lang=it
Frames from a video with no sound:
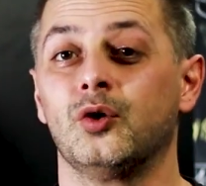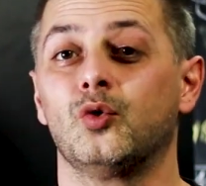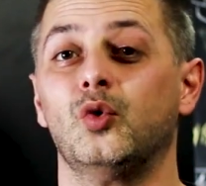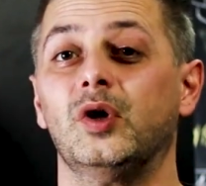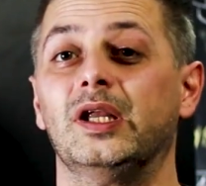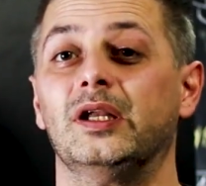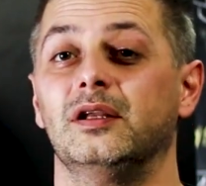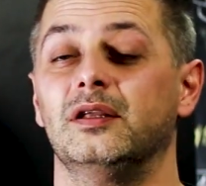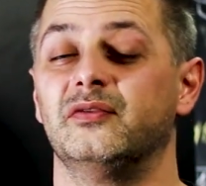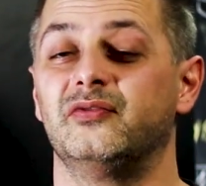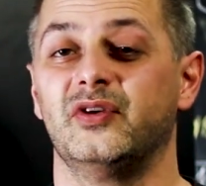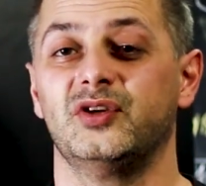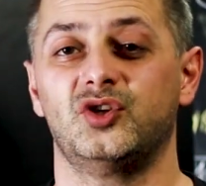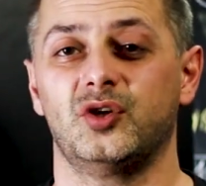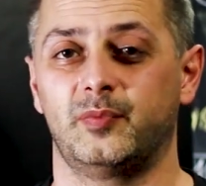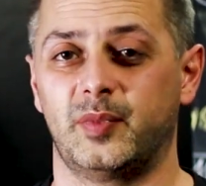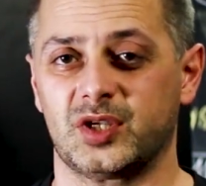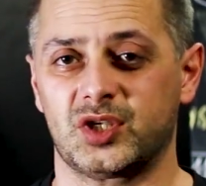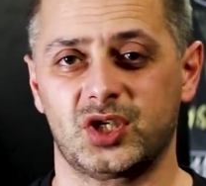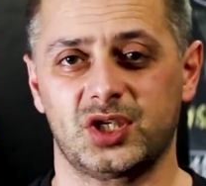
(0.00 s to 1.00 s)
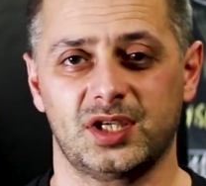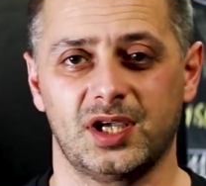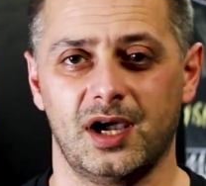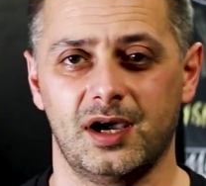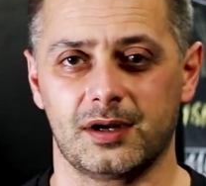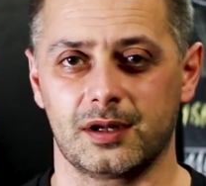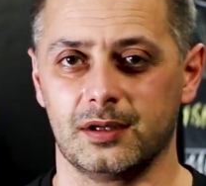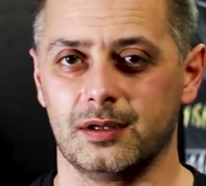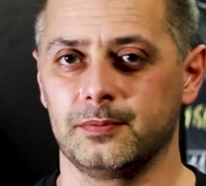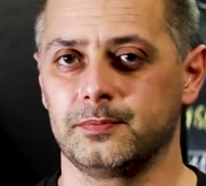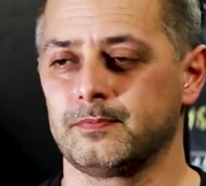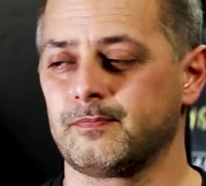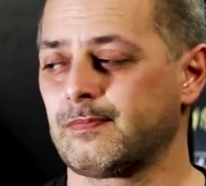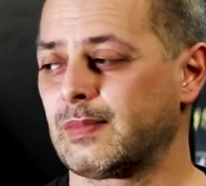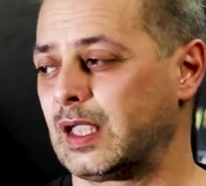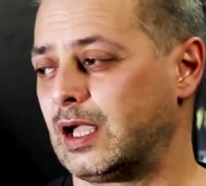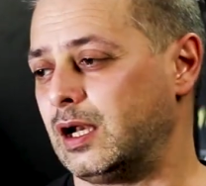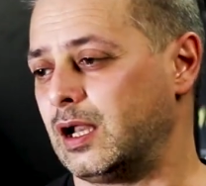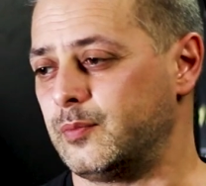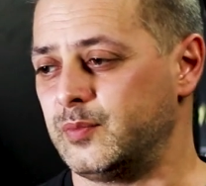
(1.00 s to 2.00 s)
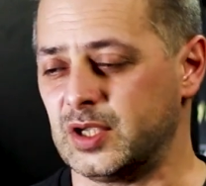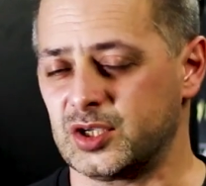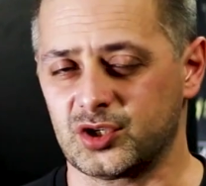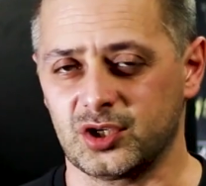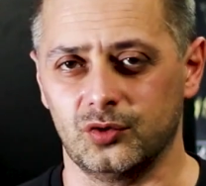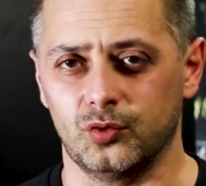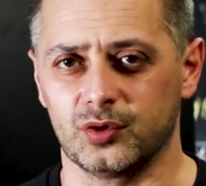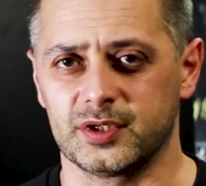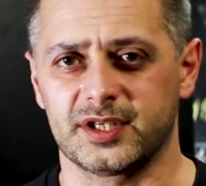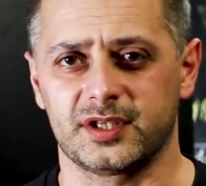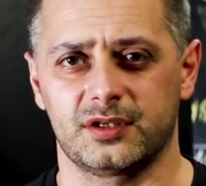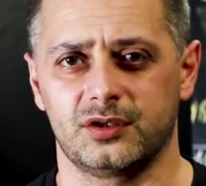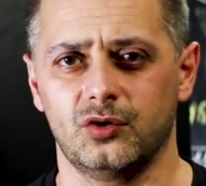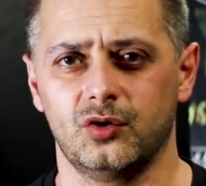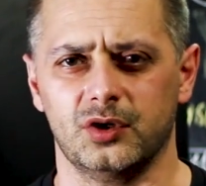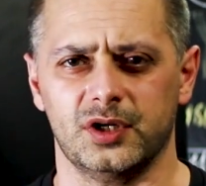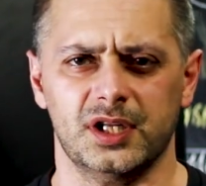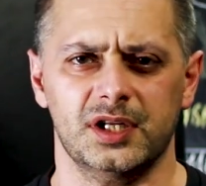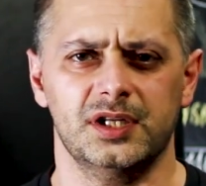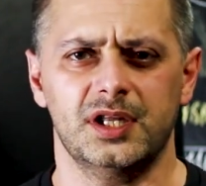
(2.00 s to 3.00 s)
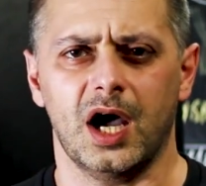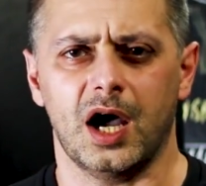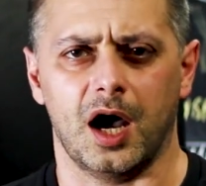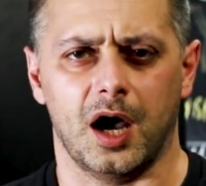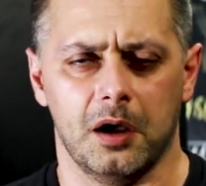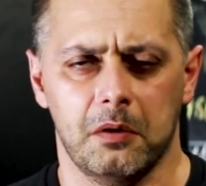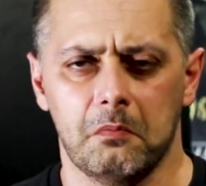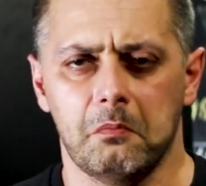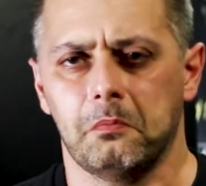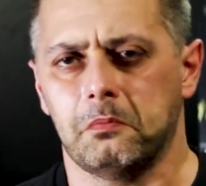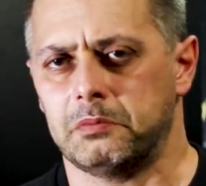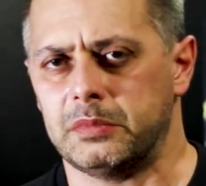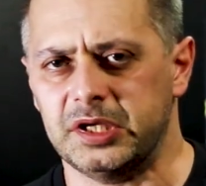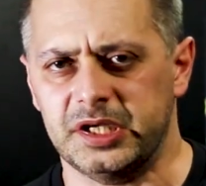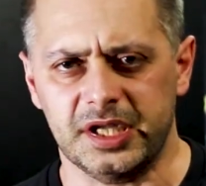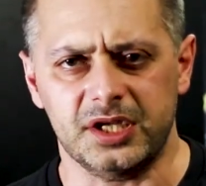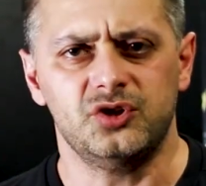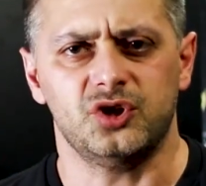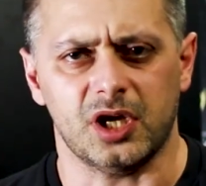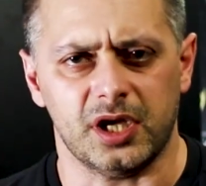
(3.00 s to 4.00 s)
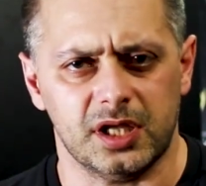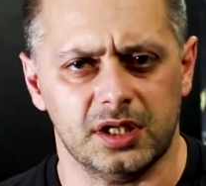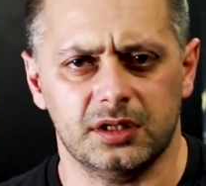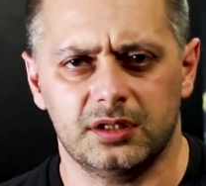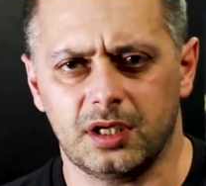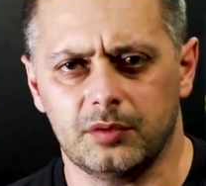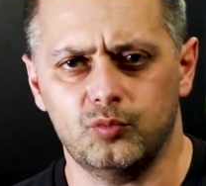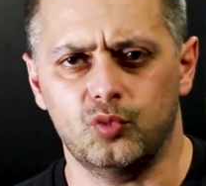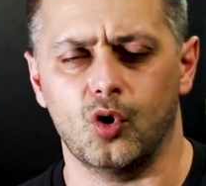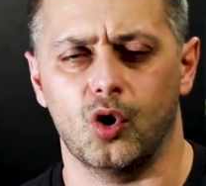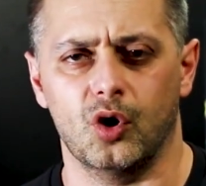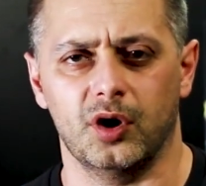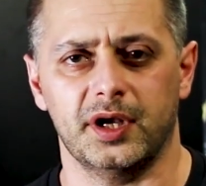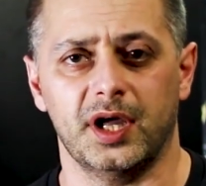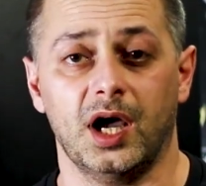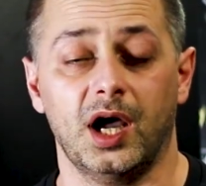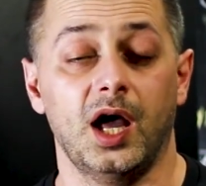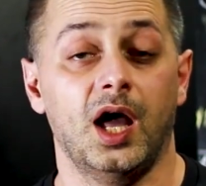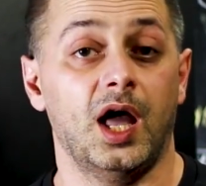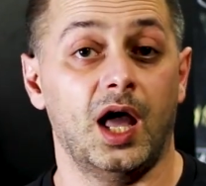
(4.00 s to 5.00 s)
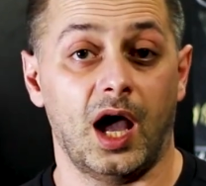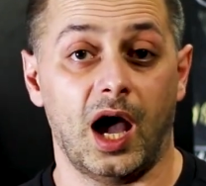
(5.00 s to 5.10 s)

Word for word: Quindi fece passare la mia seduzione da decente, buona,